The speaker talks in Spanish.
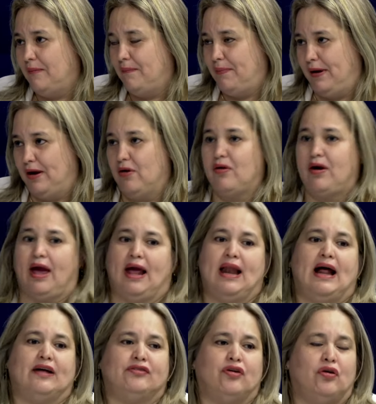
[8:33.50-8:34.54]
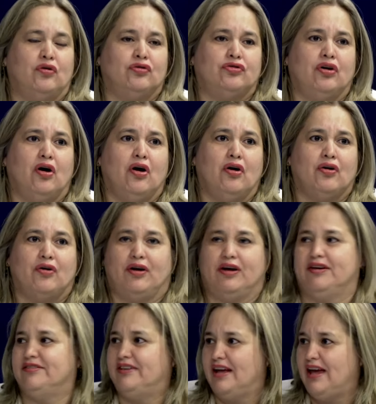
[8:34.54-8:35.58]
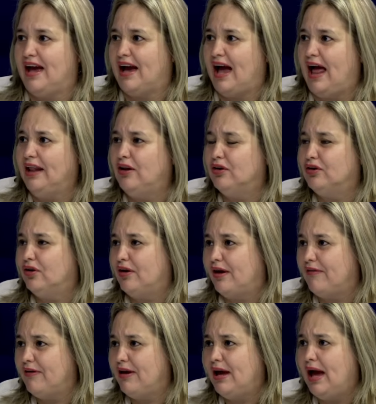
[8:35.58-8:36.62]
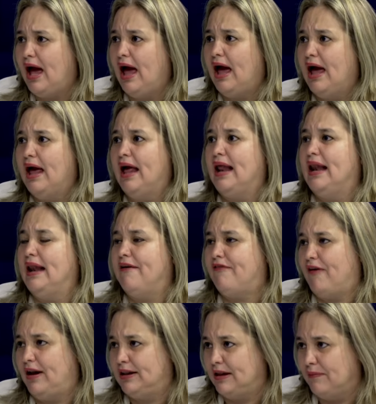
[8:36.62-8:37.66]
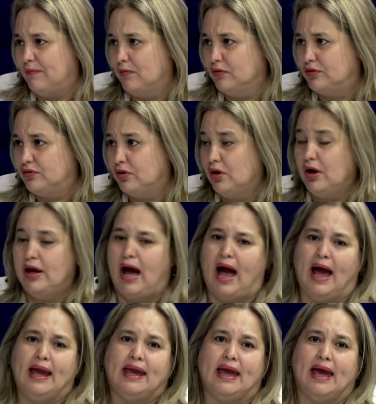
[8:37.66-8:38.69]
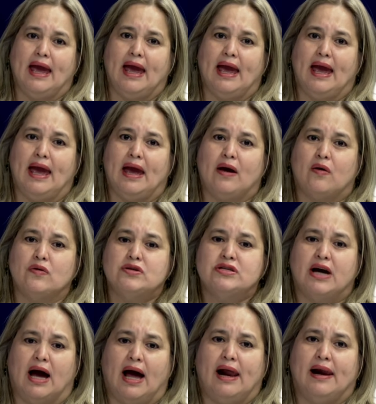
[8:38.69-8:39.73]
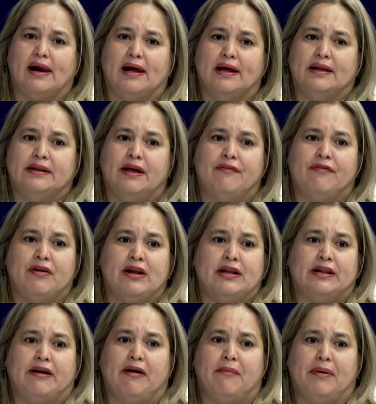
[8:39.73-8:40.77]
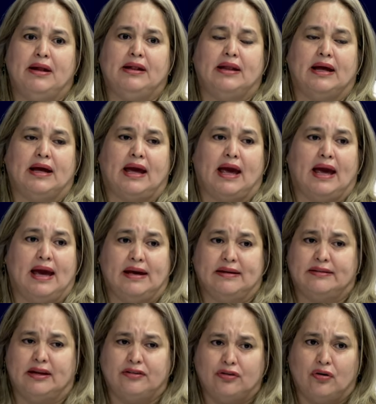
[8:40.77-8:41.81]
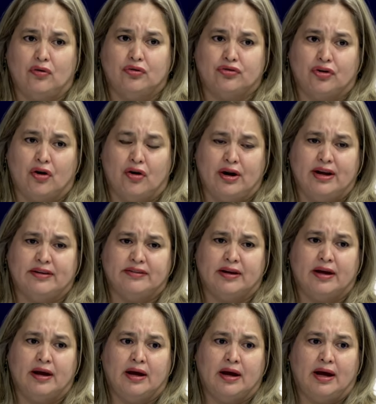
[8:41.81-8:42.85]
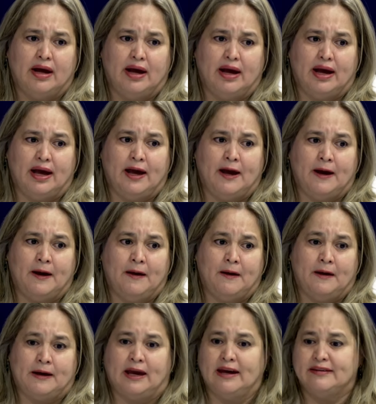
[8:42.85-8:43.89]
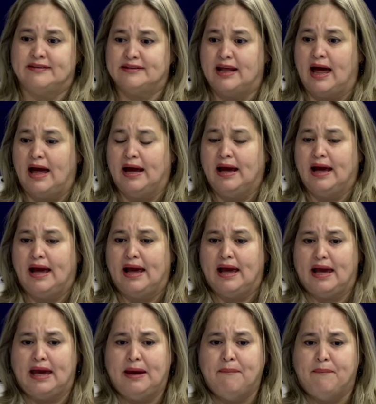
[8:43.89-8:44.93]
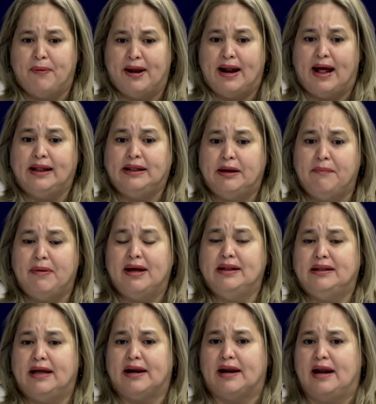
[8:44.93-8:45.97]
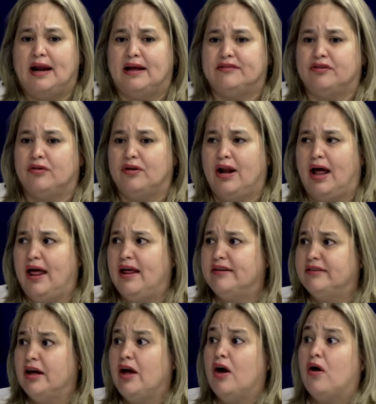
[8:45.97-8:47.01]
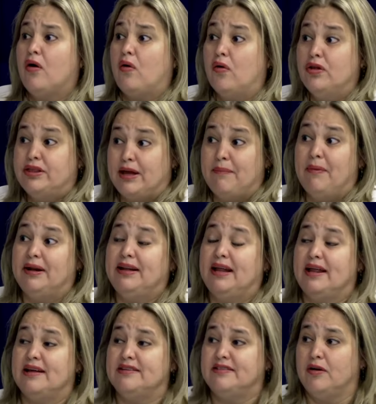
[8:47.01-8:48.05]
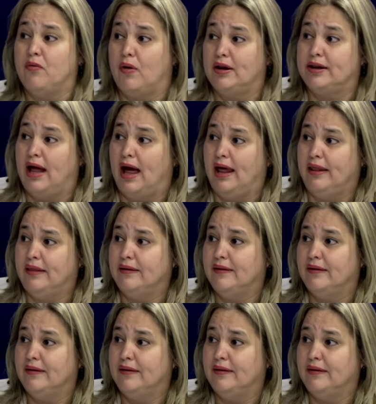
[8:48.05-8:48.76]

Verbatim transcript: pero que la solución nos esté llegando todavía le falta mucho. Hay que escuchar definitivamente que estas soluciones eh, que están imperantemente relacionadas con temas de desigualdad,